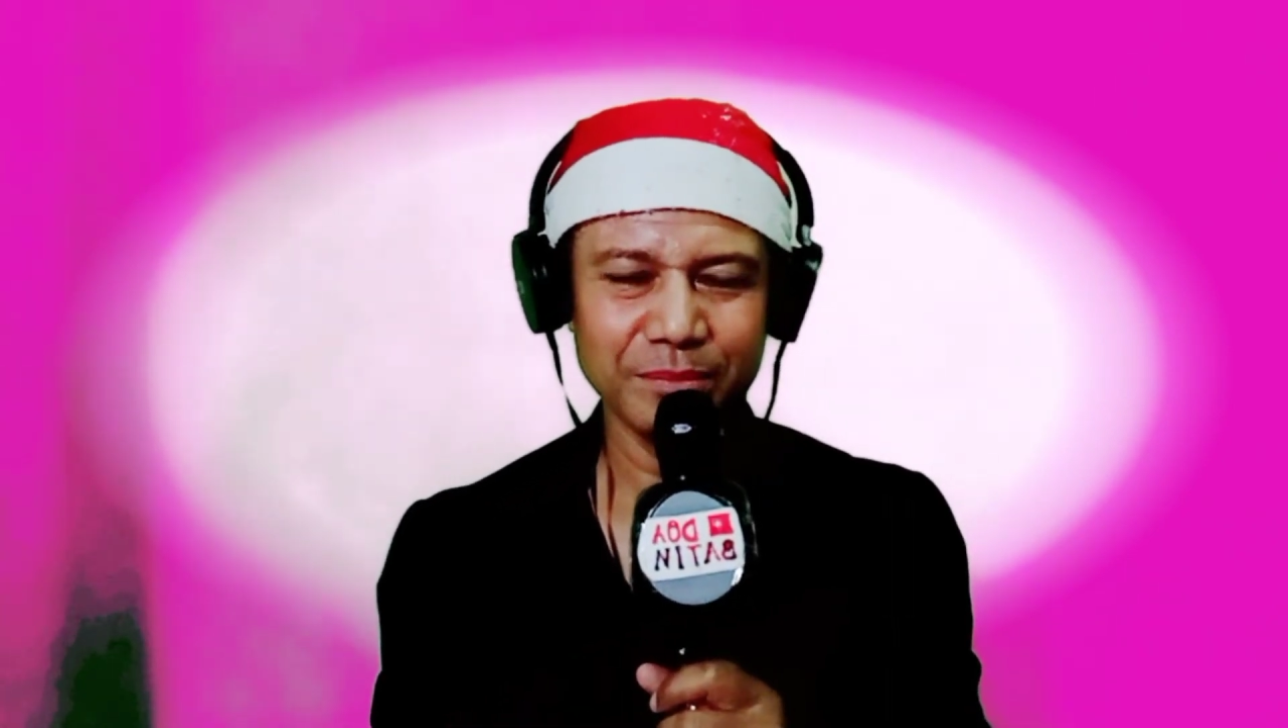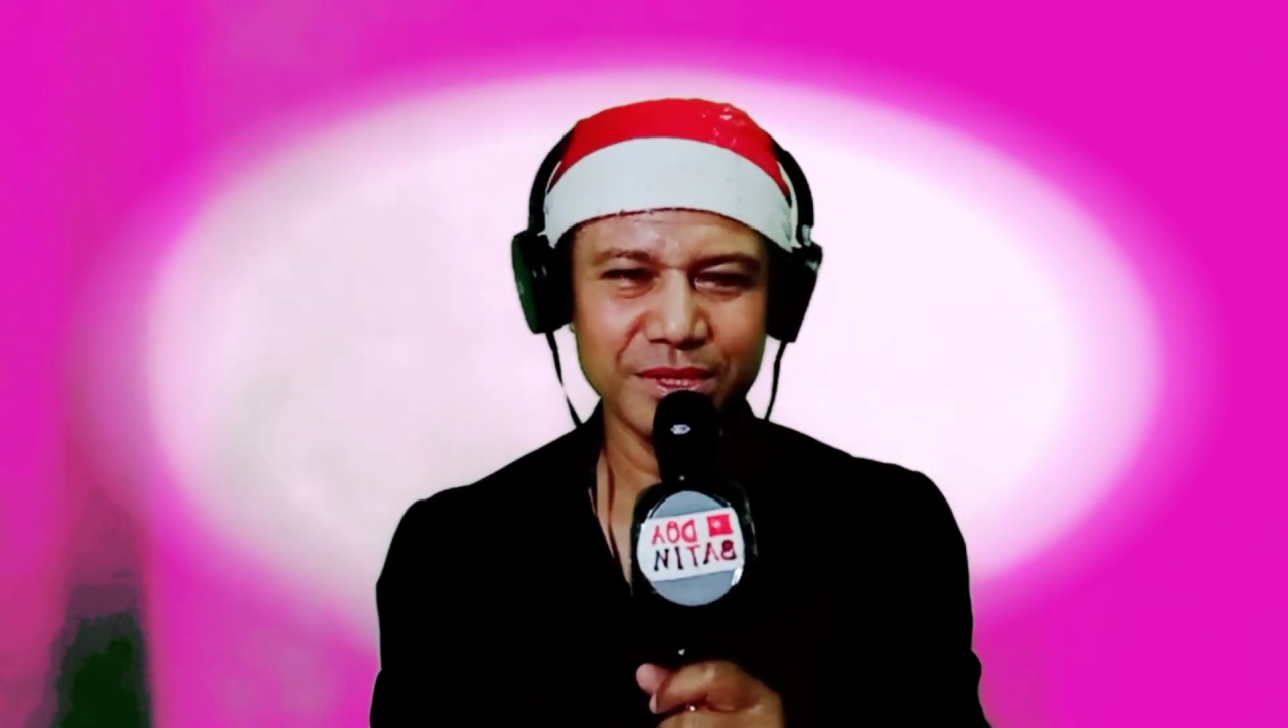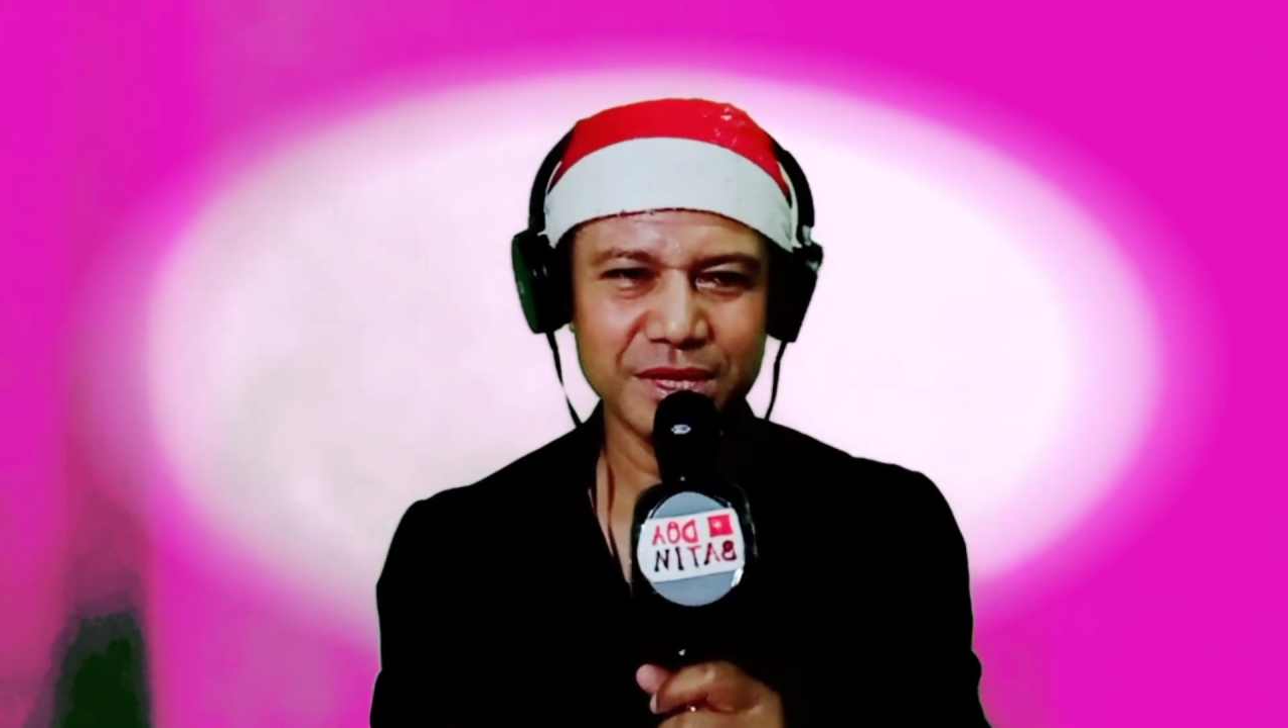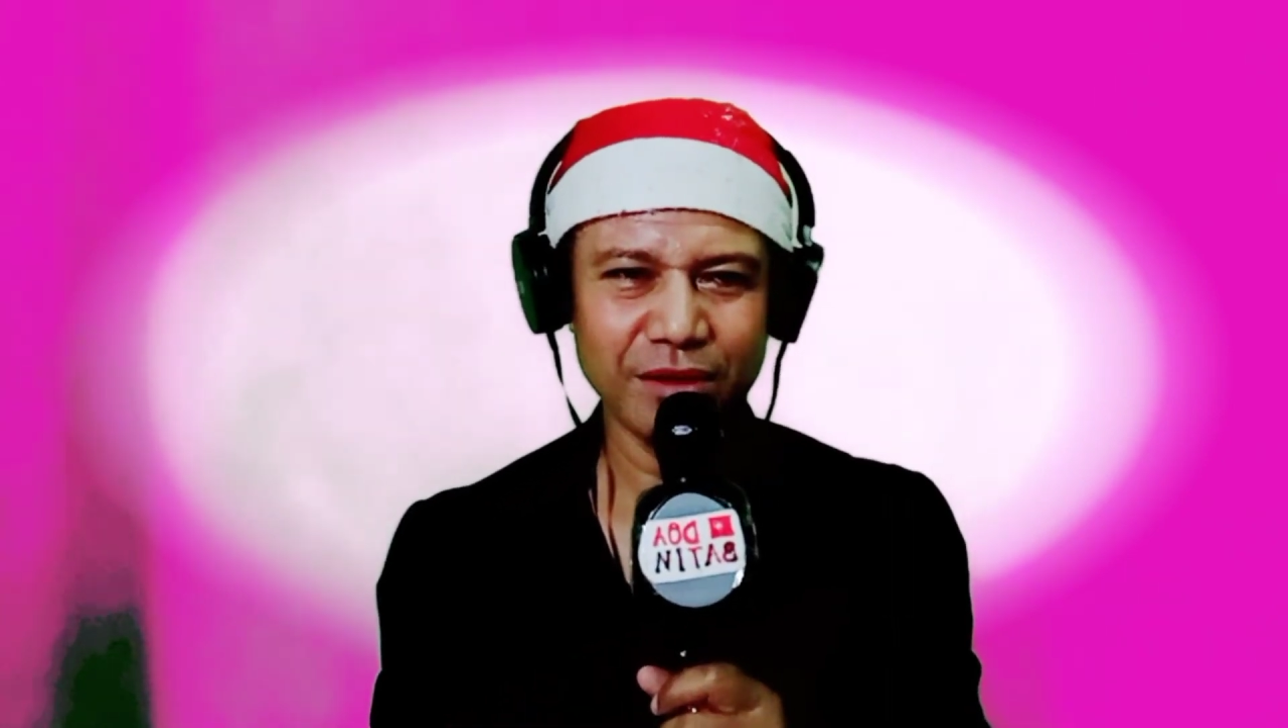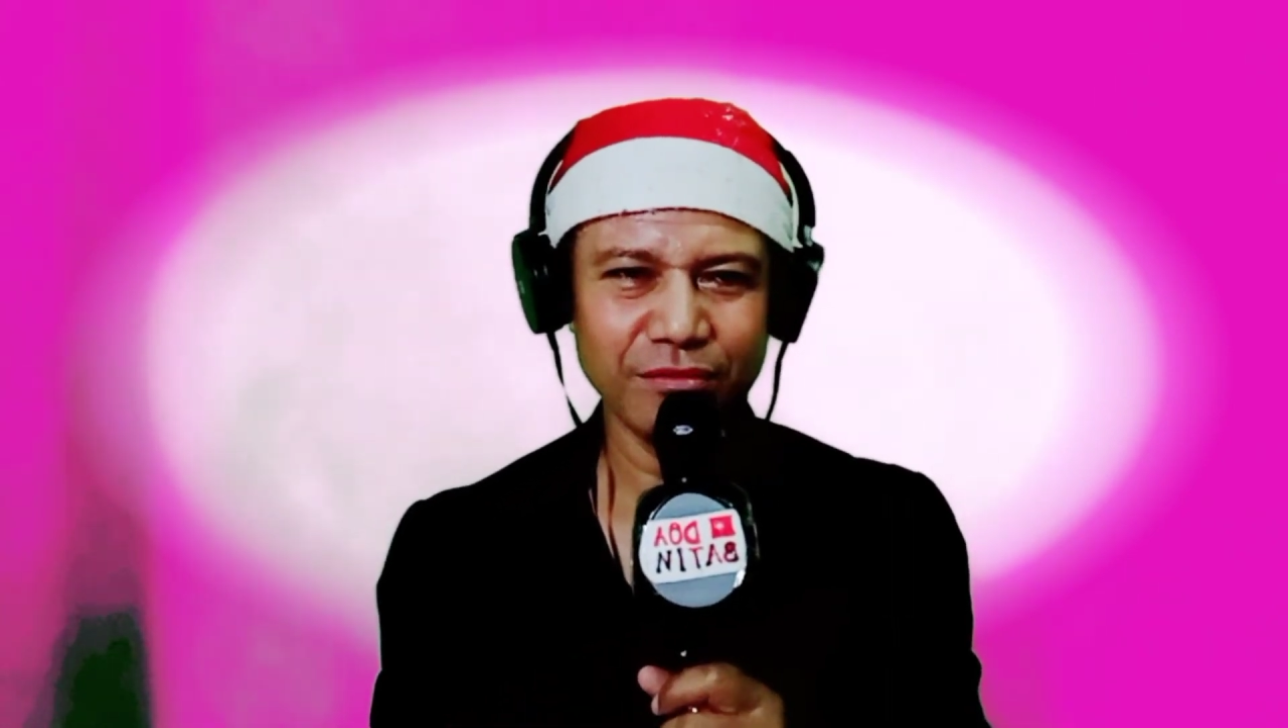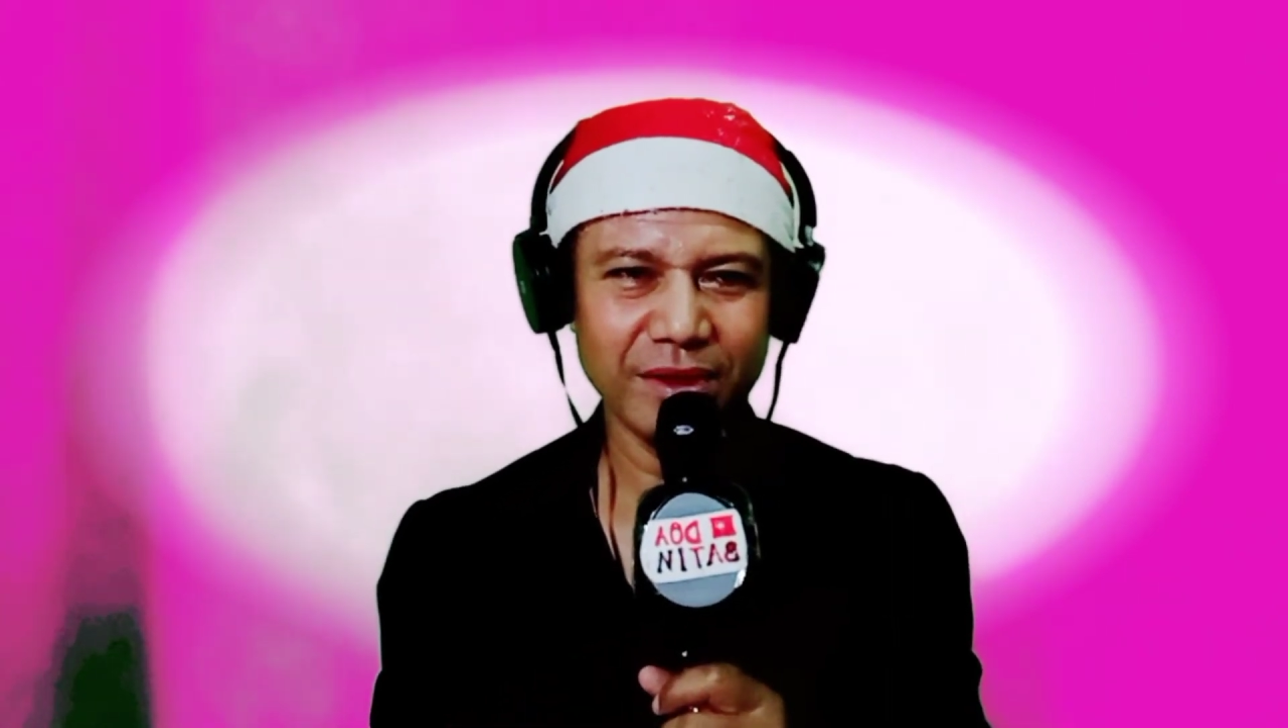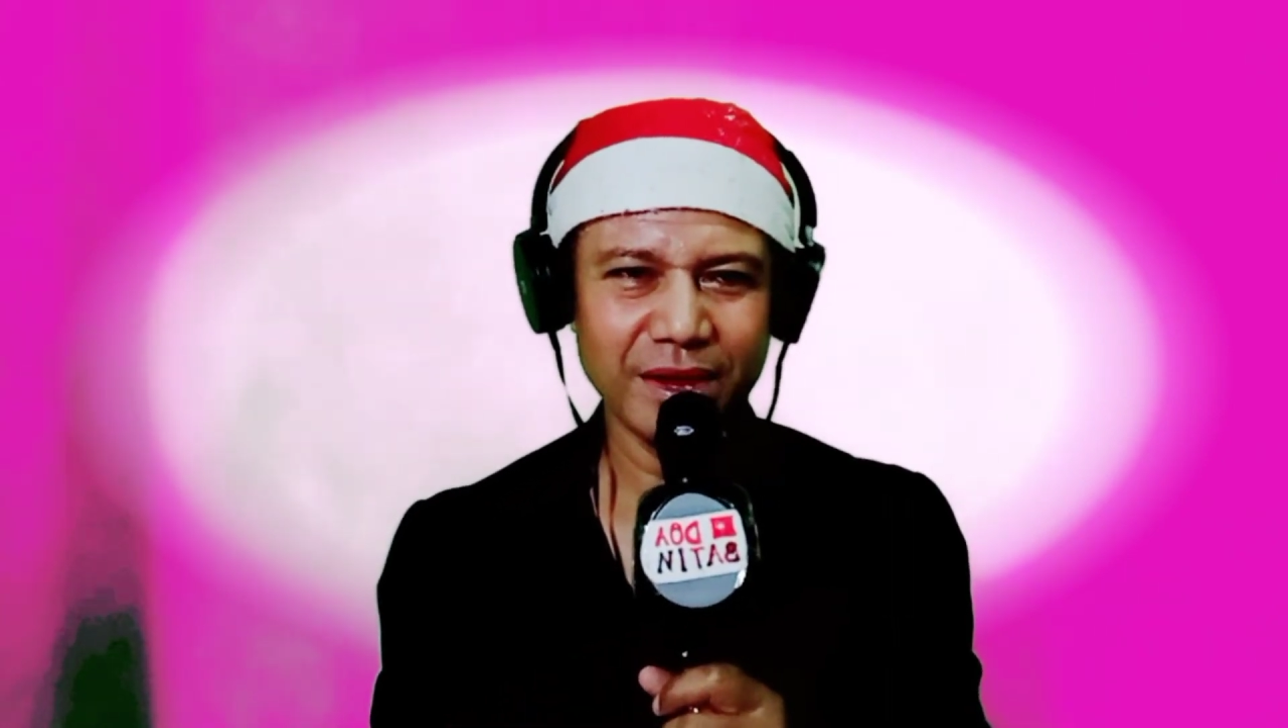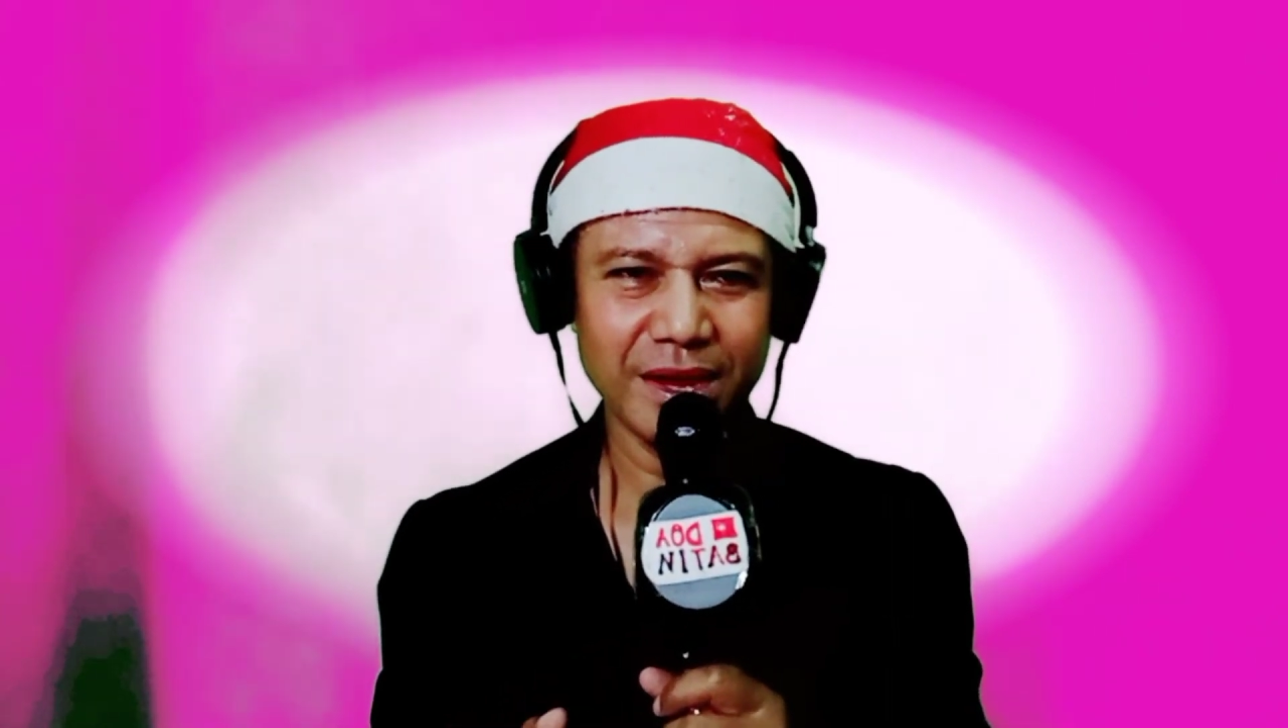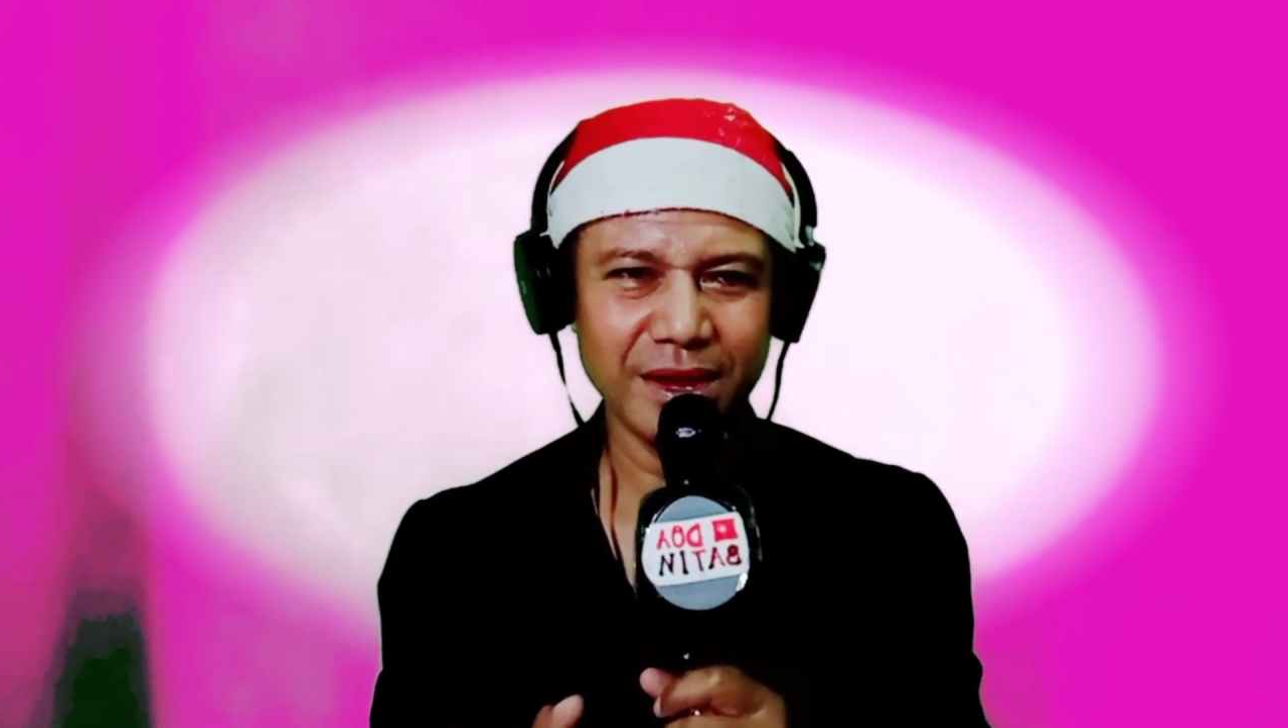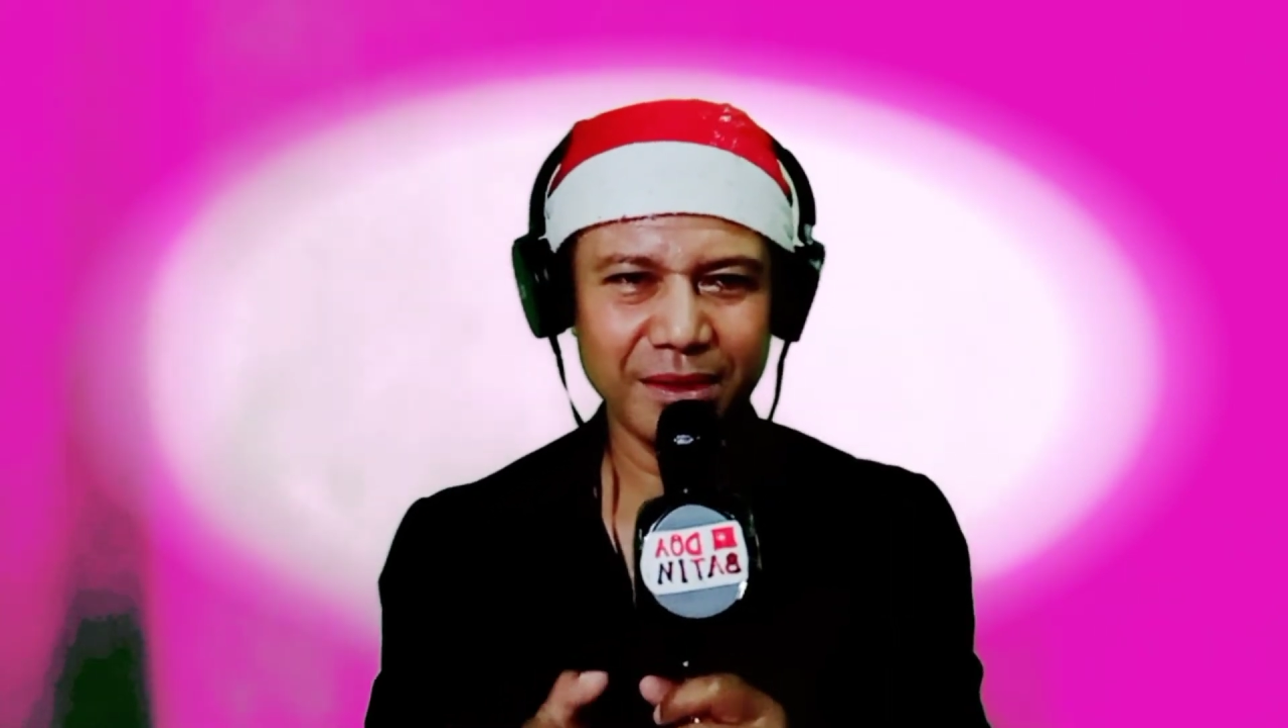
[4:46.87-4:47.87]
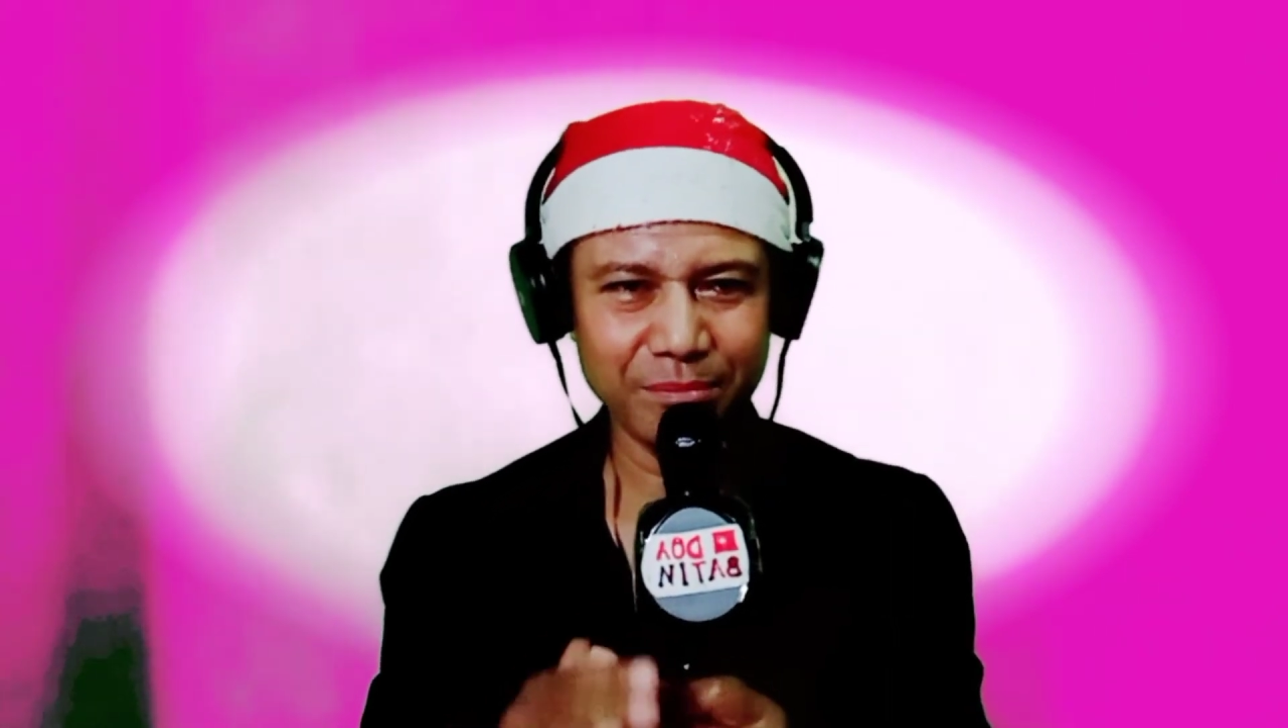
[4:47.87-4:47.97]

Bejawa,